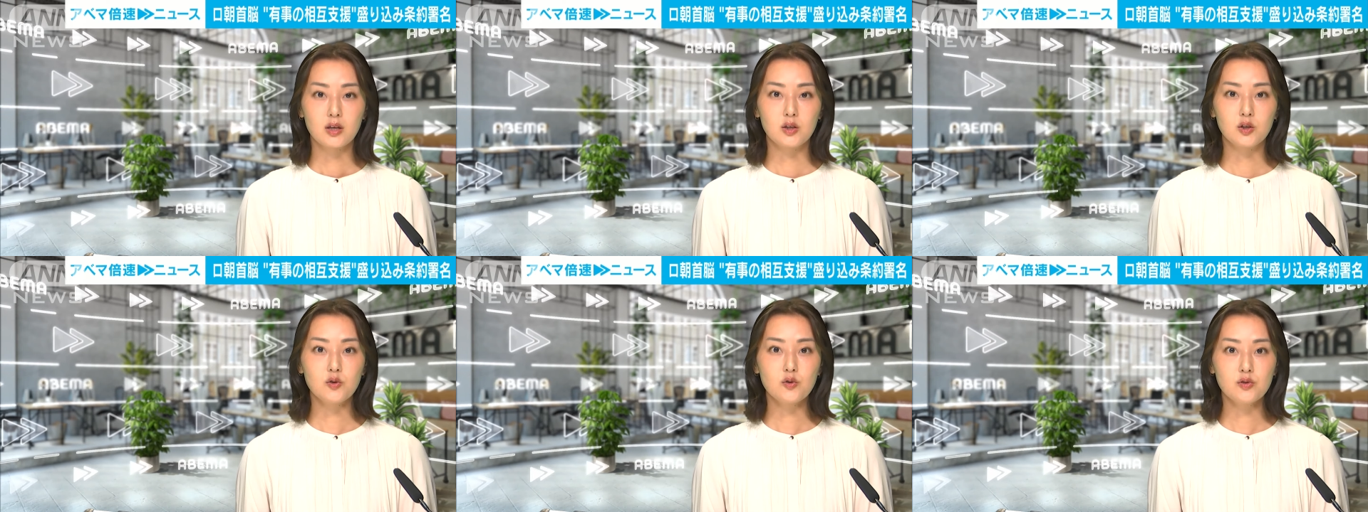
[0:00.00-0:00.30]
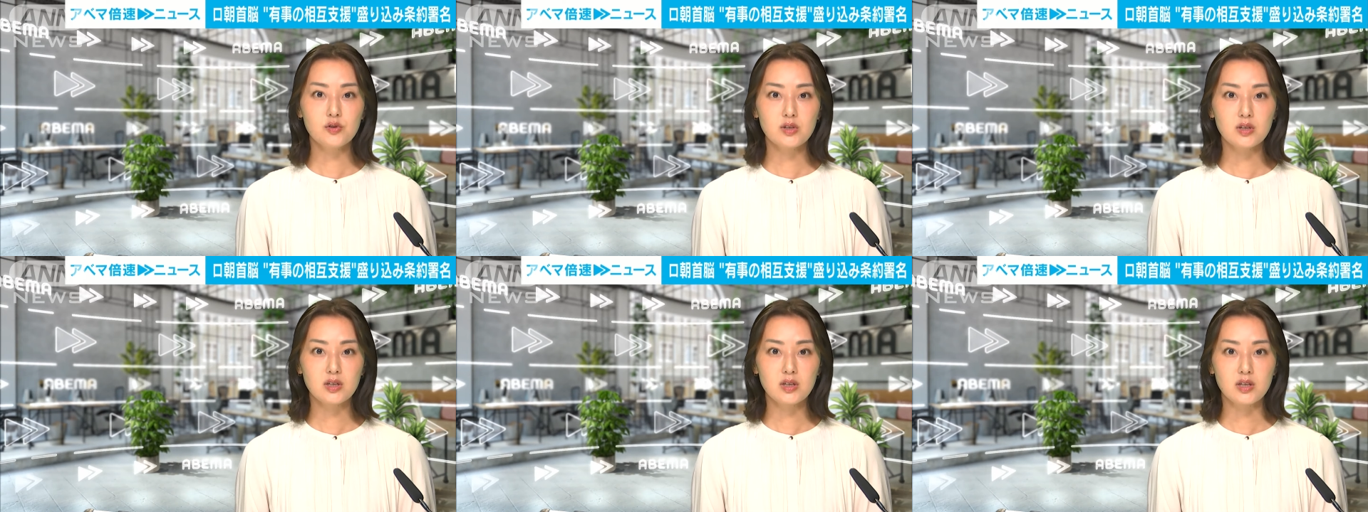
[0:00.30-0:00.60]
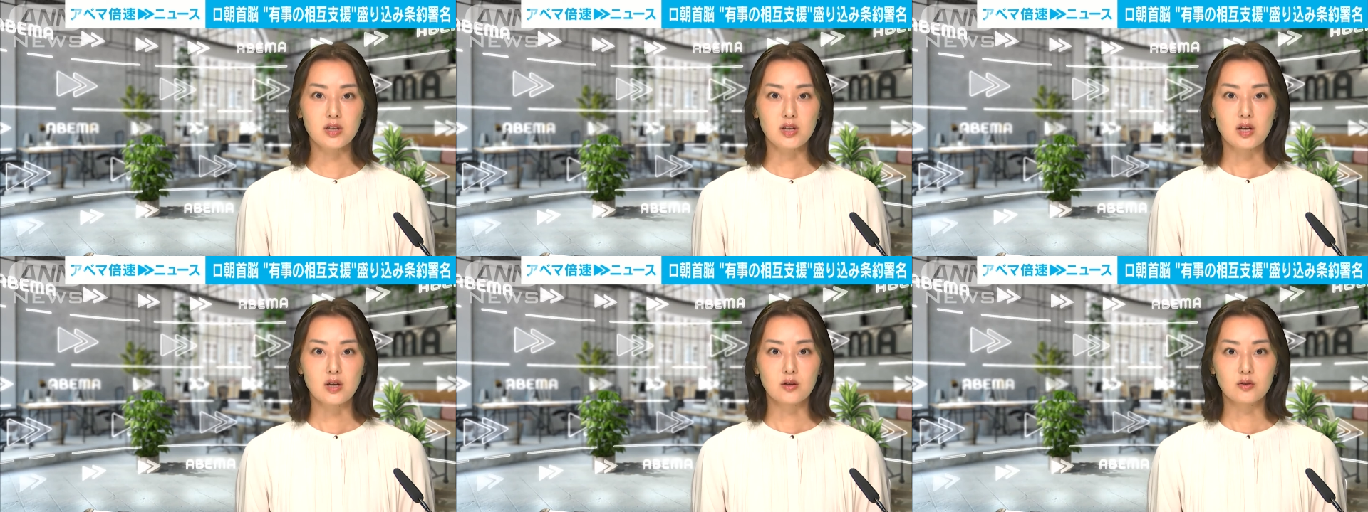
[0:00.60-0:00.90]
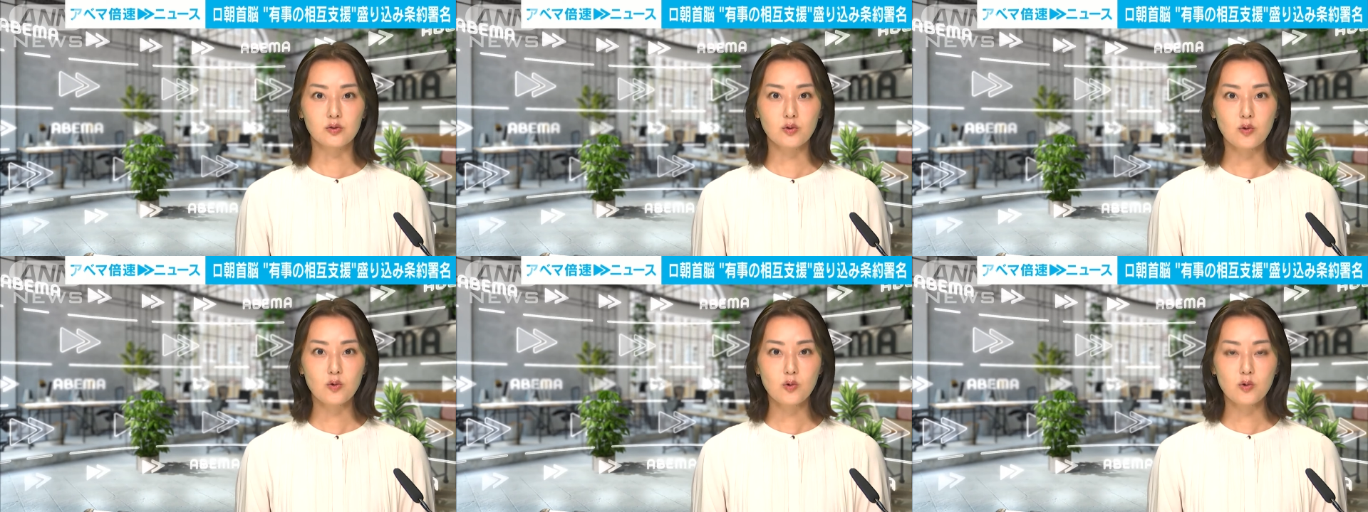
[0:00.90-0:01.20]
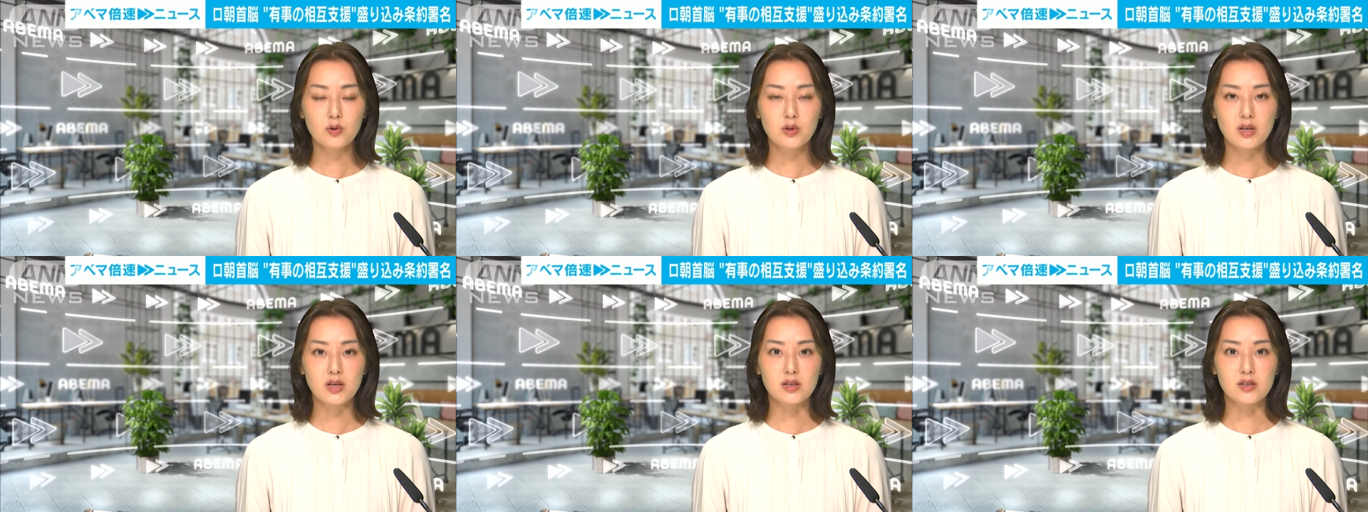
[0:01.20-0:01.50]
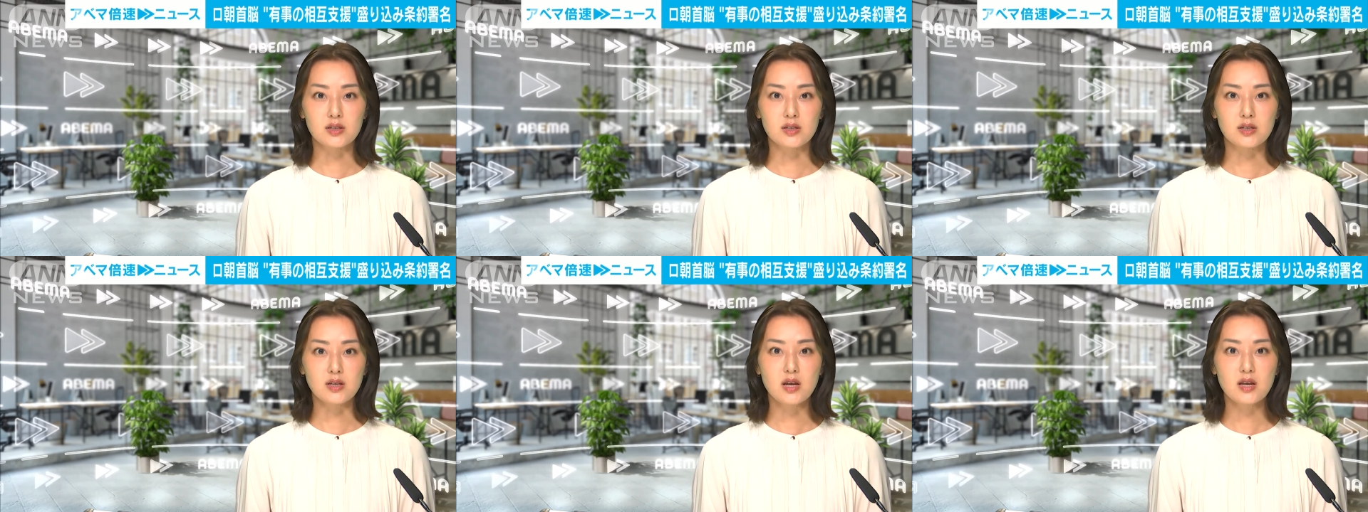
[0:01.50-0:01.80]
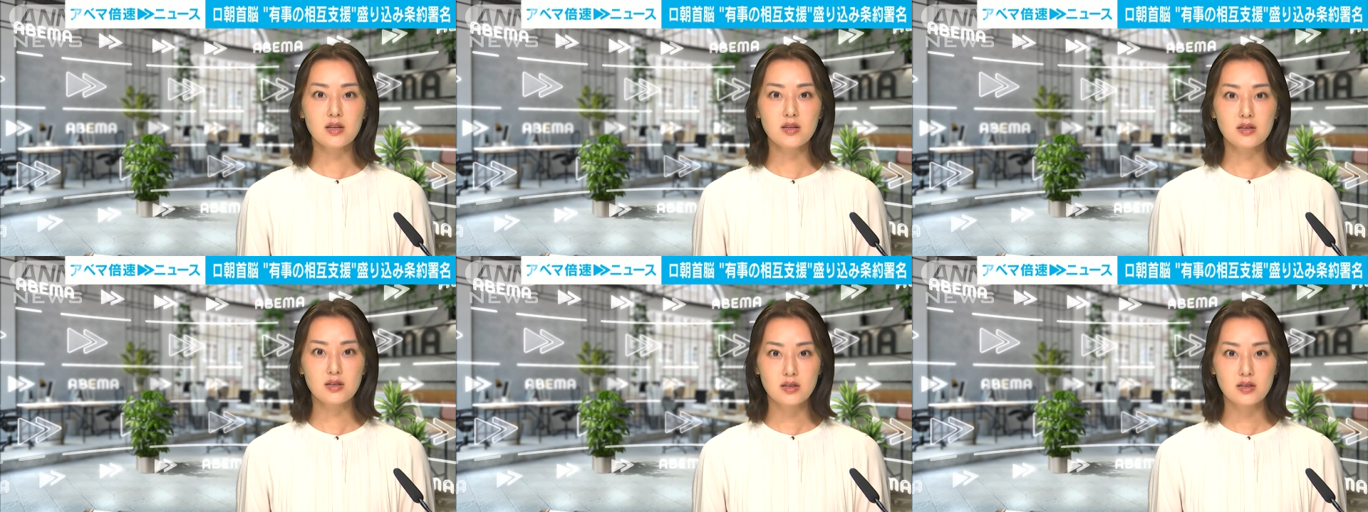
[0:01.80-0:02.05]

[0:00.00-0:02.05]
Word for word: 有事に相互で支援